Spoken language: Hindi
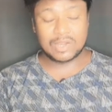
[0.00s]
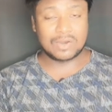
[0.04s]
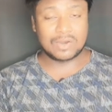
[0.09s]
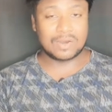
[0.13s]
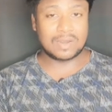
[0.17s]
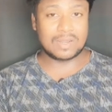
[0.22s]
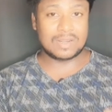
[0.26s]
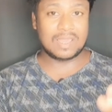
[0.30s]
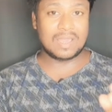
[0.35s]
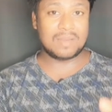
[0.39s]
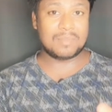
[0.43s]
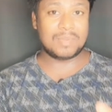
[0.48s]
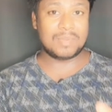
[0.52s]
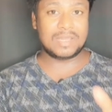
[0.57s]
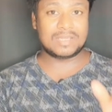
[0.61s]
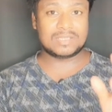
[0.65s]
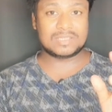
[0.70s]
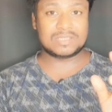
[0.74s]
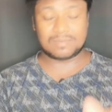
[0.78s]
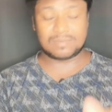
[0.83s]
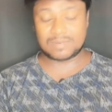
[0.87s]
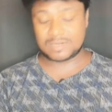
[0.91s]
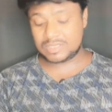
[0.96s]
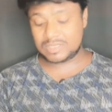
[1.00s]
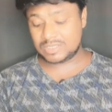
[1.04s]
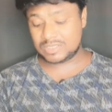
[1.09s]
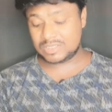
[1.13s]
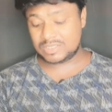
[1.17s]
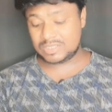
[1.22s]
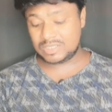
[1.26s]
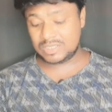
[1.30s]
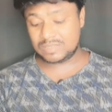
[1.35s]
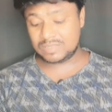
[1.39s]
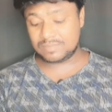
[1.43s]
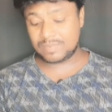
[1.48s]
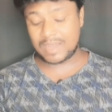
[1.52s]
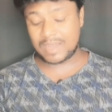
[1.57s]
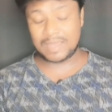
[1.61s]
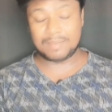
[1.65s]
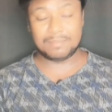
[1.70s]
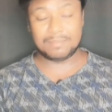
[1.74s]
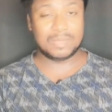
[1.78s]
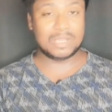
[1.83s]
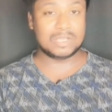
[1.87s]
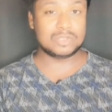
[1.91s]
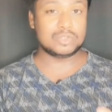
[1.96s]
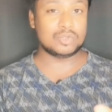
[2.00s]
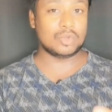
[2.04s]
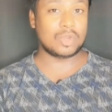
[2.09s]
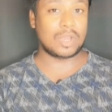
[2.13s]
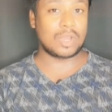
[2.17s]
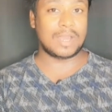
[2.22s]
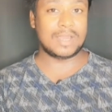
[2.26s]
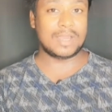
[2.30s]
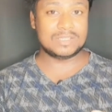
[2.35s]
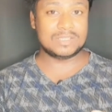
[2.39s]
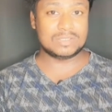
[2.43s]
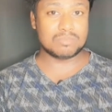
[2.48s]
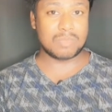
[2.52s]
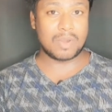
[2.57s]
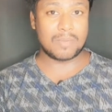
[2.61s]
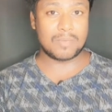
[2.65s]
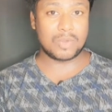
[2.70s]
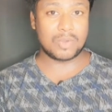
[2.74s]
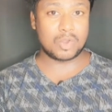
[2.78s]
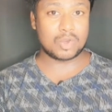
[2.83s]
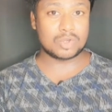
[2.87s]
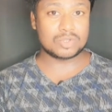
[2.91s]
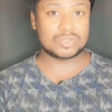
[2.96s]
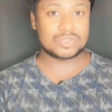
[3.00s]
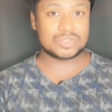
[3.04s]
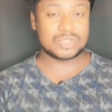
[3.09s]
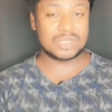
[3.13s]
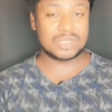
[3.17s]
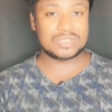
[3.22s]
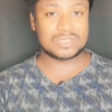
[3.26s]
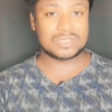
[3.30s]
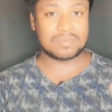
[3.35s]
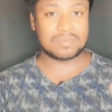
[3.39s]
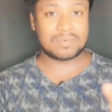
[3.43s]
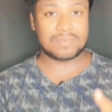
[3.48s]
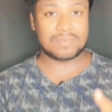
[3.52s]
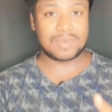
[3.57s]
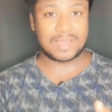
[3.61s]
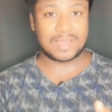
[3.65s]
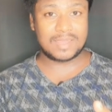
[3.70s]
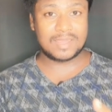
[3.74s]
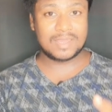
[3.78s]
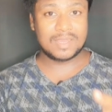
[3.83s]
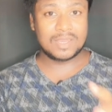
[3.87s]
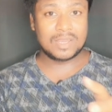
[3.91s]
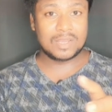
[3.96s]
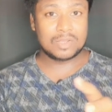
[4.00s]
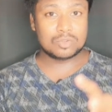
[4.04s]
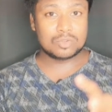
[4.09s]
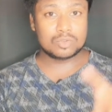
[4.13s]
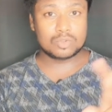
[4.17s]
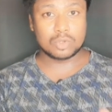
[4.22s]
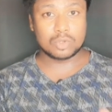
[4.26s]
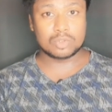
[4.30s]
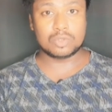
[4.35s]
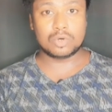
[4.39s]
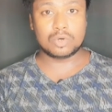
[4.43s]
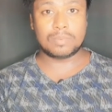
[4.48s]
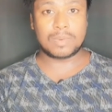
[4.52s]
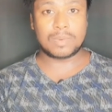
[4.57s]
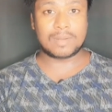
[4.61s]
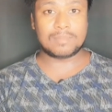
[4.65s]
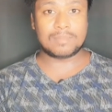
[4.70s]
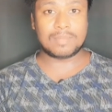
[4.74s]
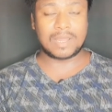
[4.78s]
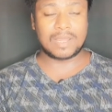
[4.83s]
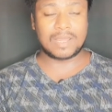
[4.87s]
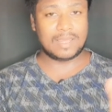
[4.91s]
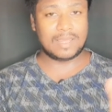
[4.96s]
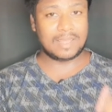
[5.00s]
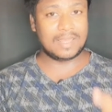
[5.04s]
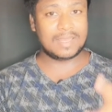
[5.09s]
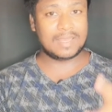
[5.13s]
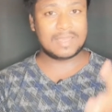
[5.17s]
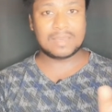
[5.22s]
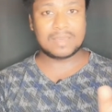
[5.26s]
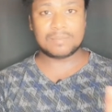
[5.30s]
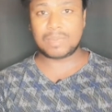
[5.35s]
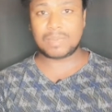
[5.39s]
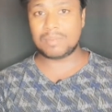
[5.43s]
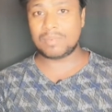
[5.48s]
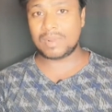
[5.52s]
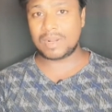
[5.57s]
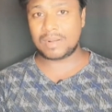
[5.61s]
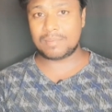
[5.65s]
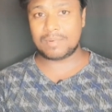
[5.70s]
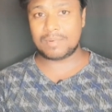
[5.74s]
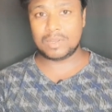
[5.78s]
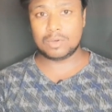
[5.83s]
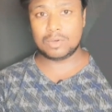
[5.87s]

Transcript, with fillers: और यहाँ पर एक ज़बरदस्त जीत भाई मिल चुका है जिम्बाब्वे को सीरीज अभी भाई दो दो बार एक एक पर बराबरी